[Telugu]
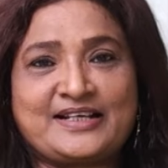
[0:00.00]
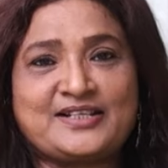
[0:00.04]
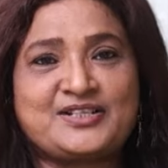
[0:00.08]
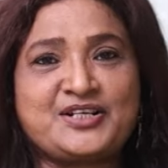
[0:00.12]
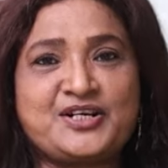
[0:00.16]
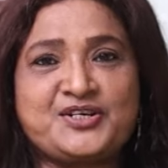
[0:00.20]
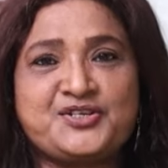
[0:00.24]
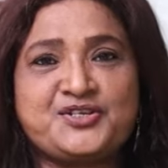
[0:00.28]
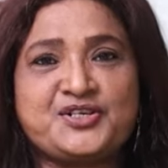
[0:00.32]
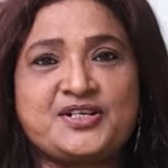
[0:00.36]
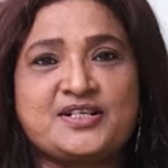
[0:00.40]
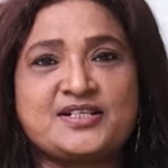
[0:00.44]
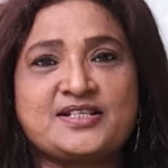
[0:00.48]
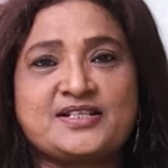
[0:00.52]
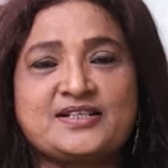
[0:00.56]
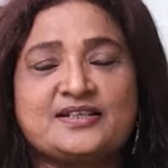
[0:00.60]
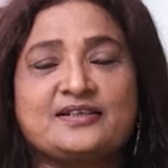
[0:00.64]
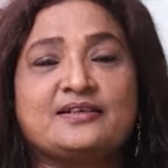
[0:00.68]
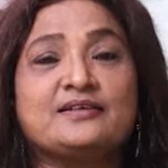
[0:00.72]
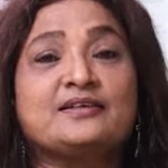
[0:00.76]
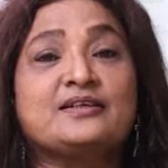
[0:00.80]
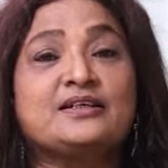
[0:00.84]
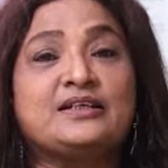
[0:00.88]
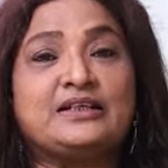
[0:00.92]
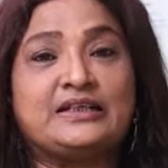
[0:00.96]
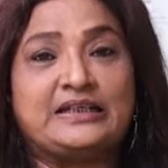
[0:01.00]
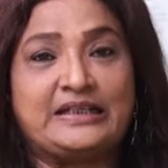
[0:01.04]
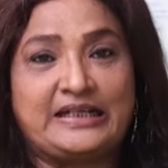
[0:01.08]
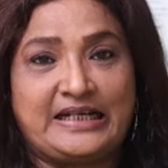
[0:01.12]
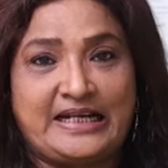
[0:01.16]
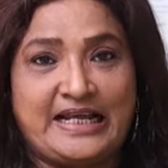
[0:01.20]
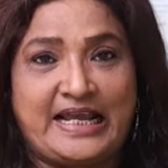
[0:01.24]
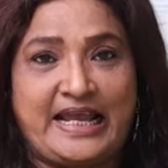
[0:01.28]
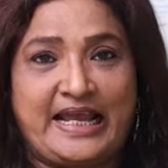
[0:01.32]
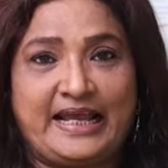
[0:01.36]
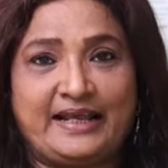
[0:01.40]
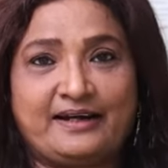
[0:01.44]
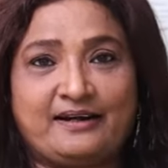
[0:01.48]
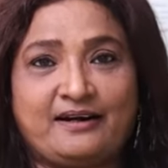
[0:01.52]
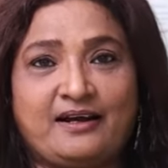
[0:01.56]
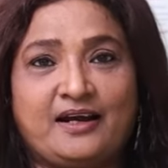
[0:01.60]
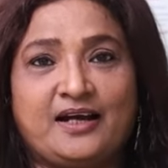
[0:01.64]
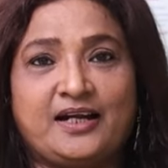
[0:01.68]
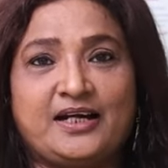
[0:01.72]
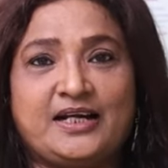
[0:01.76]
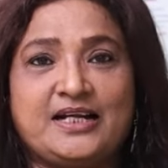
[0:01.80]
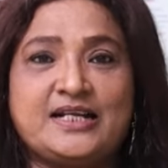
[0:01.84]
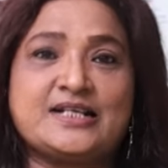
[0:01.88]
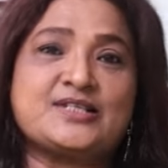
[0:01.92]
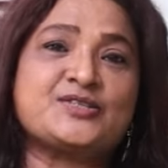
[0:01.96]
ఎక్స్టెన్షన్స్ కర్లీ హెయిర్
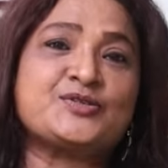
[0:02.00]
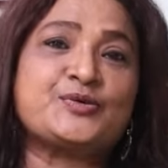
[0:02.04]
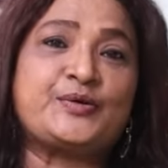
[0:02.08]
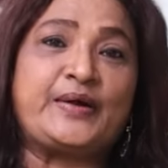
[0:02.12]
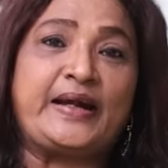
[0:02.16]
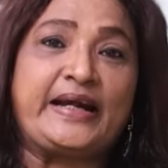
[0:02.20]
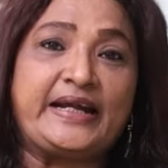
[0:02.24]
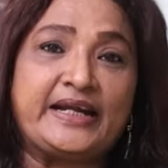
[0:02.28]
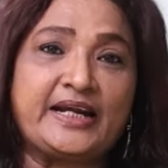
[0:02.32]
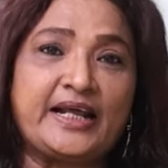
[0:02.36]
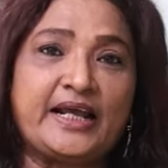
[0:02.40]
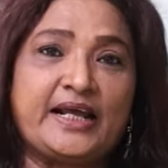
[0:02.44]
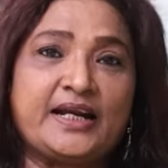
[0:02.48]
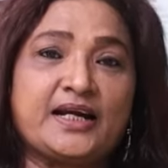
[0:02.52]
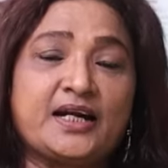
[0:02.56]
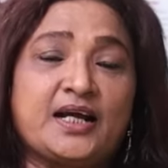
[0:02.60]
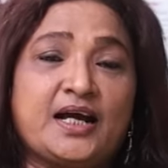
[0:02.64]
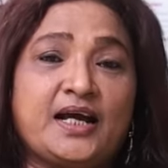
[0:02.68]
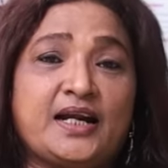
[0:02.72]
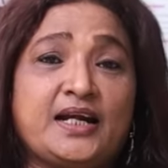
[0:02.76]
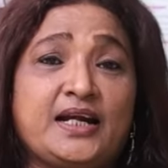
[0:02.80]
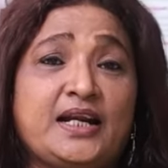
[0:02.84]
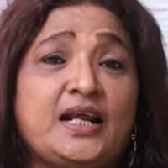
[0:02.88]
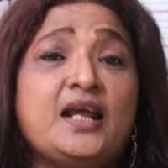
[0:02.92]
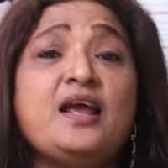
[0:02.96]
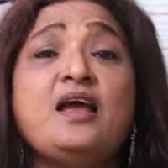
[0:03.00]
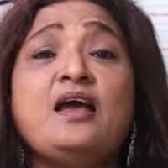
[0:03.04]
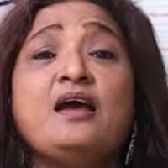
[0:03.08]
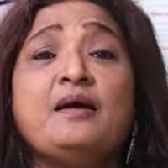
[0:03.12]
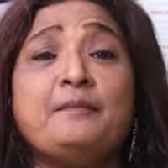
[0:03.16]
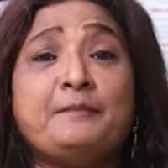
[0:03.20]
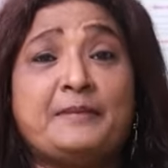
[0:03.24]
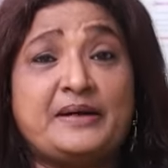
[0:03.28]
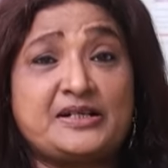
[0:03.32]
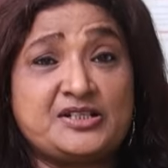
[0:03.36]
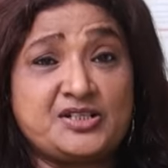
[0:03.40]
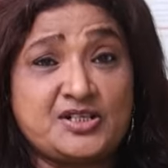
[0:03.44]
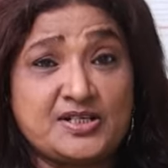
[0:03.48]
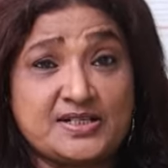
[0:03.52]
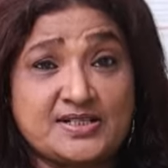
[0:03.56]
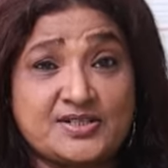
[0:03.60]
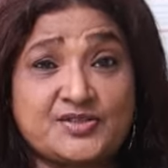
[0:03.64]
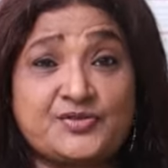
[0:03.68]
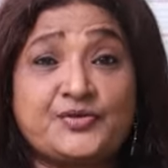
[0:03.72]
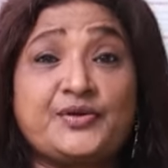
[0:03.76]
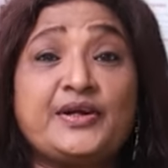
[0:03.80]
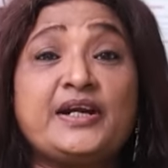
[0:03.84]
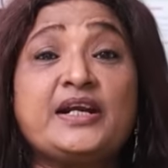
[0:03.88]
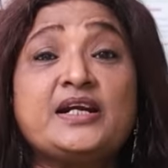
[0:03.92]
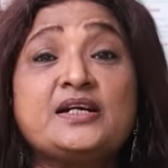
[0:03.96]
కానీ స్ట్రెయిట్ హెయిర్ కానీ మంచి
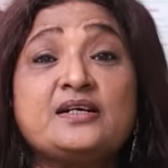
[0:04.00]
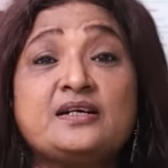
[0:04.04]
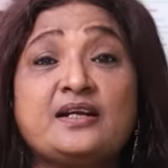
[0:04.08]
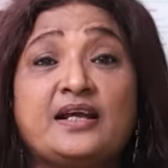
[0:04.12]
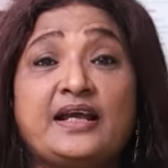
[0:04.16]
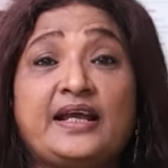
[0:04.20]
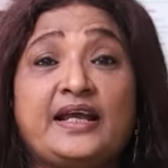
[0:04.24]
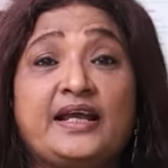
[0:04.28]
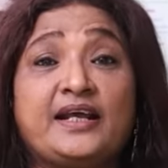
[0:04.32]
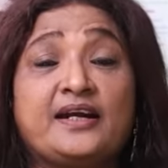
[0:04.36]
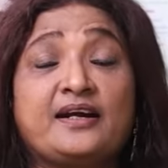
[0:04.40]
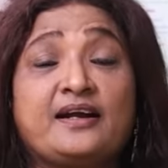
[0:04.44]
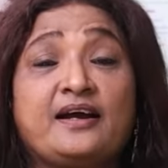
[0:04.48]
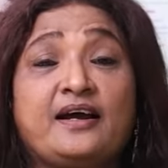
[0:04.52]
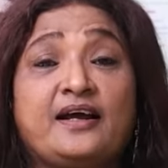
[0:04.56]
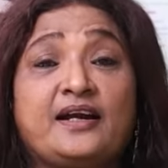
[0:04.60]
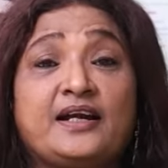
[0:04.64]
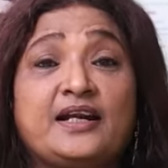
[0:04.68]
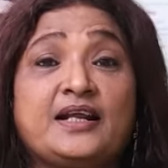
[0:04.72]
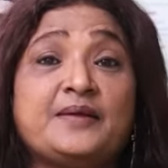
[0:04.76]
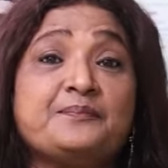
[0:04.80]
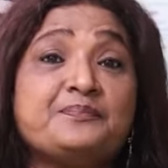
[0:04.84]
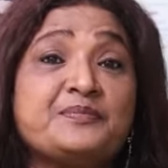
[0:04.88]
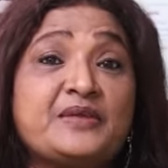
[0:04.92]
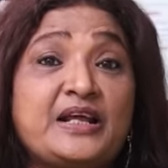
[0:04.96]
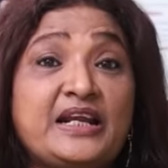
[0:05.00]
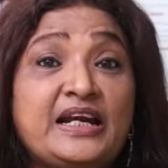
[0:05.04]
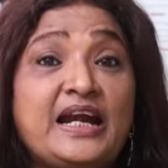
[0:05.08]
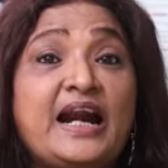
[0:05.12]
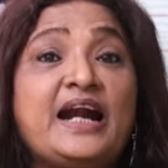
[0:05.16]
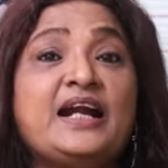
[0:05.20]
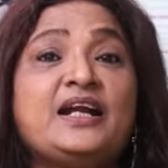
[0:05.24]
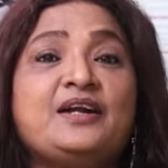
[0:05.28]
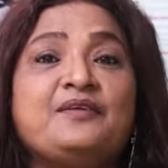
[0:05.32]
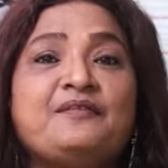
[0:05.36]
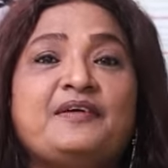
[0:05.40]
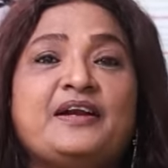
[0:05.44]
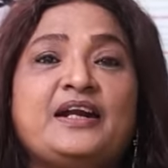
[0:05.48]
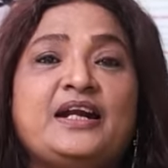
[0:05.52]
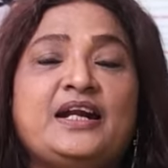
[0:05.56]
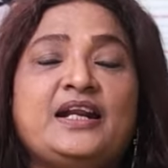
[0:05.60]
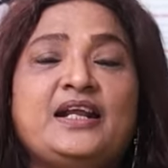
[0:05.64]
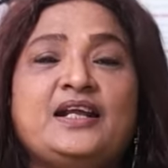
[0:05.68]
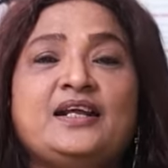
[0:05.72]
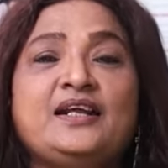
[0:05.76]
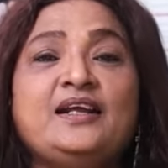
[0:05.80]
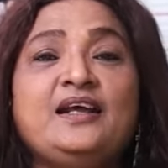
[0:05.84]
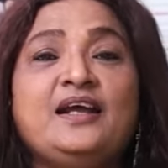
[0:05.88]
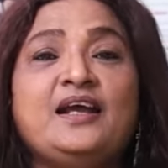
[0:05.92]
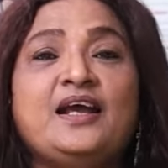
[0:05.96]
స్ట్రీక్డ్ హెయిర్ కానీ
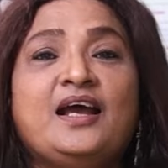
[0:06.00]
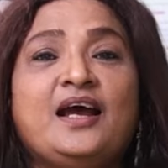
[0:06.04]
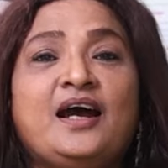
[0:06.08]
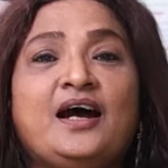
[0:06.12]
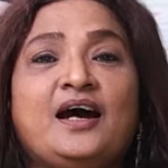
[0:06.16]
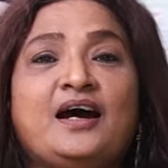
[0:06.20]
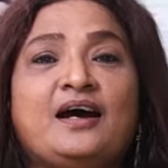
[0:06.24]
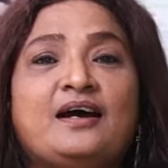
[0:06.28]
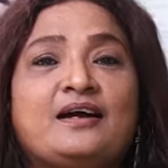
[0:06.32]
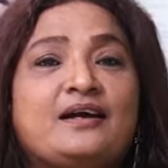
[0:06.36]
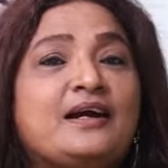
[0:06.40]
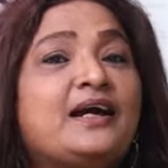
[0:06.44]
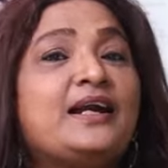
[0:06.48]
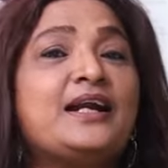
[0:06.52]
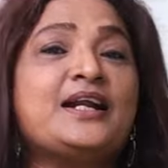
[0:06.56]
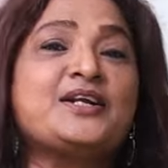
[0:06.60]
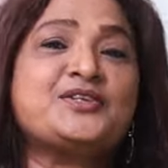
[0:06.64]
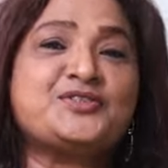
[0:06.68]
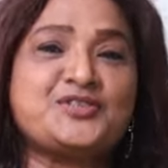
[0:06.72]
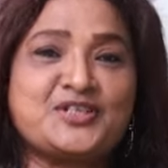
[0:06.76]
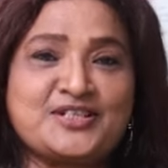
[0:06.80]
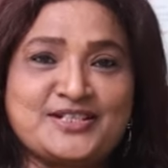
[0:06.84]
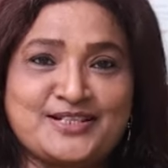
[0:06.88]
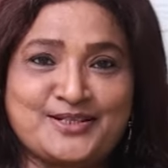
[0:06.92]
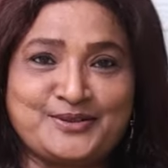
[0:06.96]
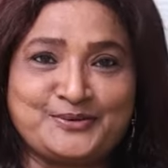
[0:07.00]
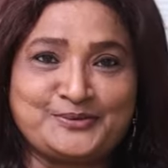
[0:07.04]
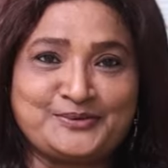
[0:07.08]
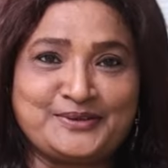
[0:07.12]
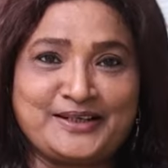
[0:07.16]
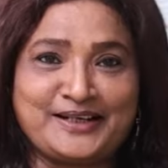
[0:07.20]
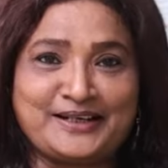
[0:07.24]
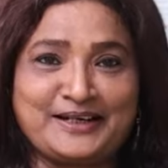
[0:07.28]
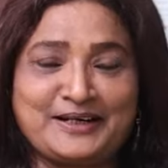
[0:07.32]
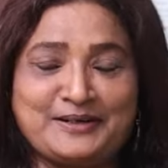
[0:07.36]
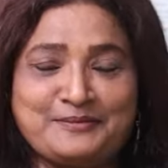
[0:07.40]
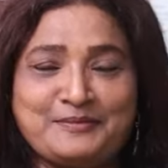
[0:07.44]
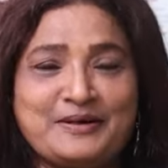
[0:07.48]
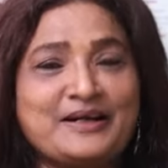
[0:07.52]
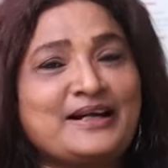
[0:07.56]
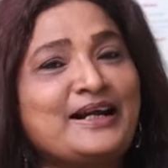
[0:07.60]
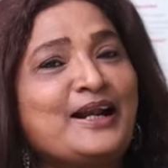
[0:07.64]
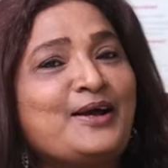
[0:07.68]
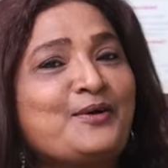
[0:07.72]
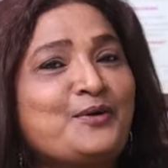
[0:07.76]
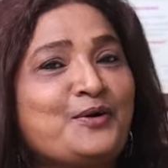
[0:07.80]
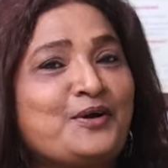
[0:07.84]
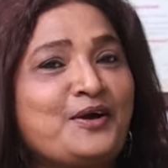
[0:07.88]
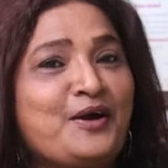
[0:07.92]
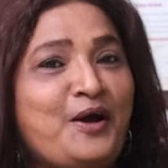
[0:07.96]
ఇలాంటివన్నీ కలెక్ట్ చేస్తూ ఉంటాను అనమాట
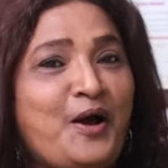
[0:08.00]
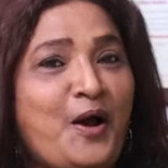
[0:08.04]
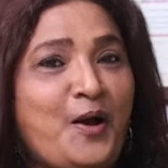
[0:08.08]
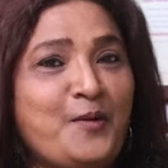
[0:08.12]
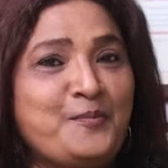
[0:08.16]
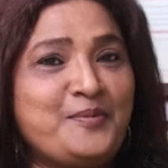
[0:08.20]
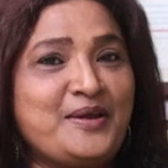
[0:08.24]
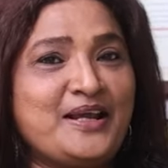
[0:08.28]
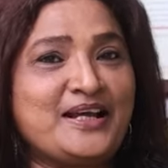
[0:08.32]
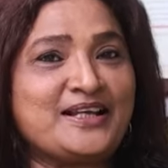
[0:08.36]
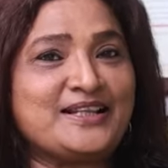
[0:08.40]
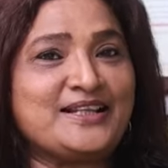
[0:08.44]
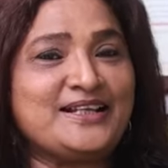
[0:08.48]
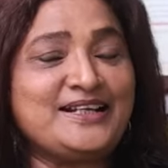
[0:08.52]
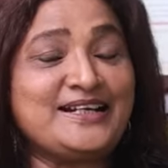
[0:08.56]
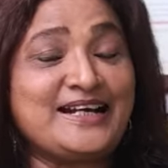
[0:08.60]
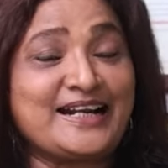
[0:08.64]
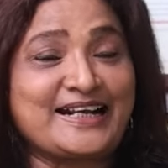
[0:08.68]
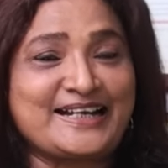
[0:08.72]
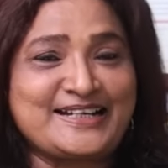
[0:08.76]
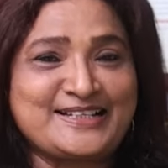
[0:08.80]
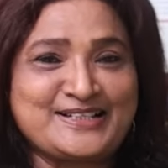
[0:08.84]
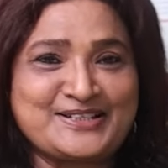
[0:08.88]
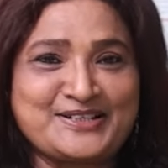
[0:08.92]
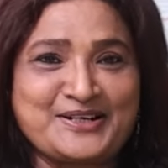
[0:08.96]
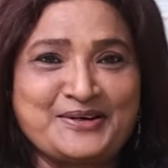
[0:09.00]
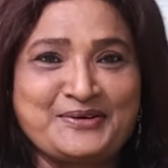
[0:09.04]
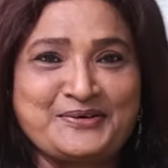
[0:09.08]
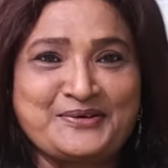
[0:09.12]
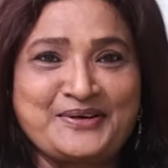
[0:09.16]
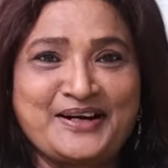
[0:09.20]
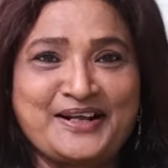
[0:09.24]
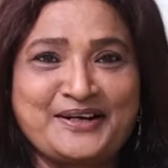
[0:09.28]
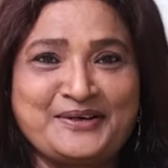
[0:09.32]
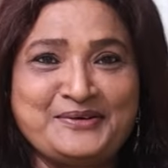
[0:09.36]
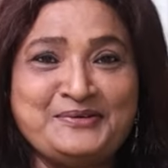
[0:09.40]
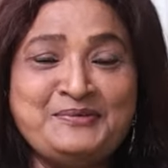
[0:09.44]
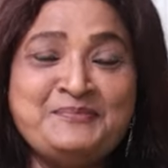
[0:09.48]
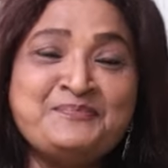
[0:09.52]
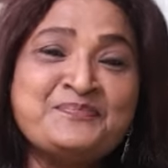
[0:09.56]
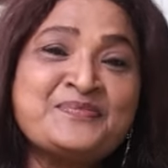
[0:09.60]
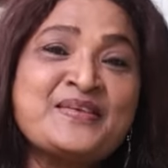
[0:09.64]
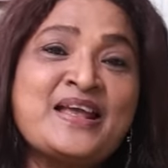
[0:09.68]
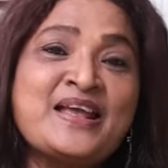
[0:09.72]
నాకు ఒక హాబీ అది నాకు ఇష్టం కూడాను